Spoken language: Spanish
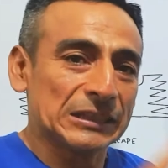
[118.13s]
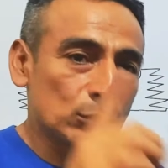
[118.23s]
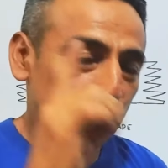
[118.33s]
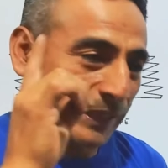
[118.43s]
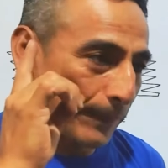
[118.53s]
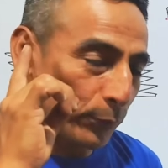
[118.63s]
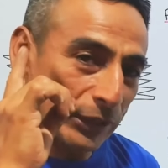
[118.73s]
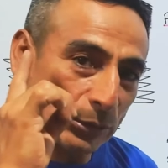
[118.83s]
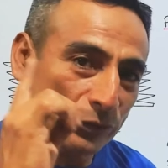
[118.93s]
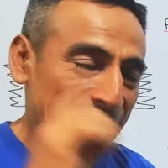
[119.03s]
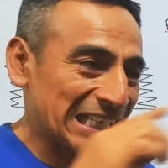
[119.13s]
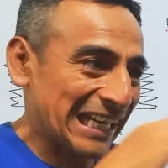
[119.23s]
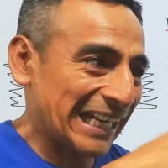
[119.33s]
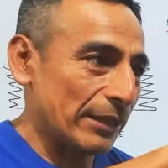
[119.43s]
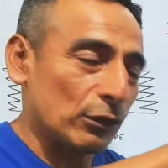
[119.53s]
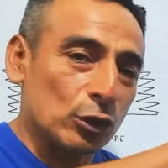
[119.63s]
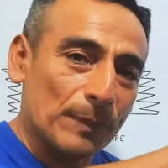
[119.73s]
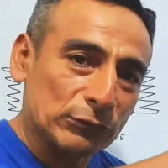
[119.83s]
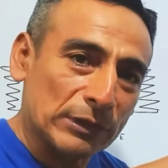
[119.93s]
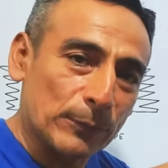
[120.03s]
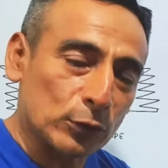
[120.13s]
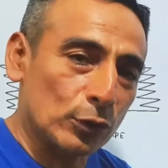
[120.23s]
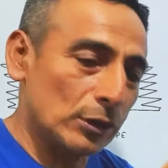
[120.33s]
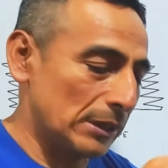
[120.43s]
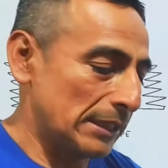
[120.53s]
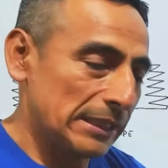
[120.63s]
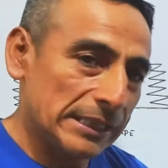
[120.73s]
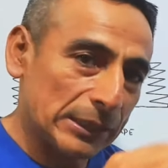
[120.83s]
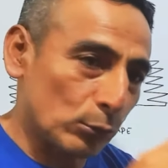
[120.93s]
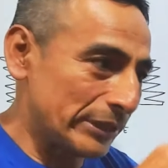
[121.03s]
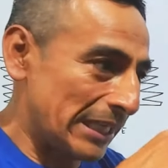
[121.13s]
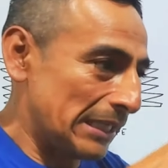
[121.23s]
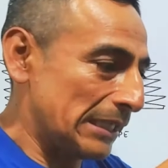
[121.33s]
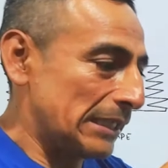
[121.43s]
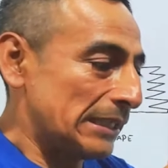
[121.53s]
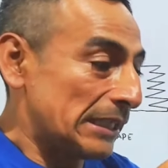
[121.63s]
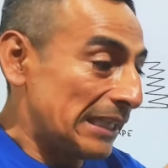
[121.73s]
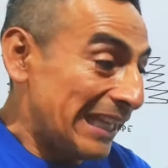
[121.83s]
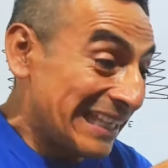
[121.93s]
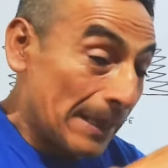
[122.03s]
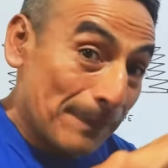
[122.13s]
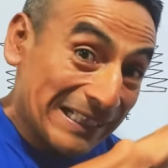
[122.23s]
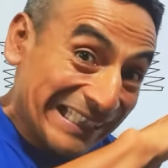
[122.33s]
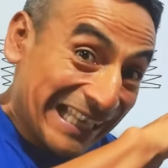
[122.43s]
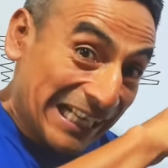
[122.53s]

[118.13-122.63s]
Tú mira, ponte a escuchar en la calle cuando pasa una moto, escucha, en la parte de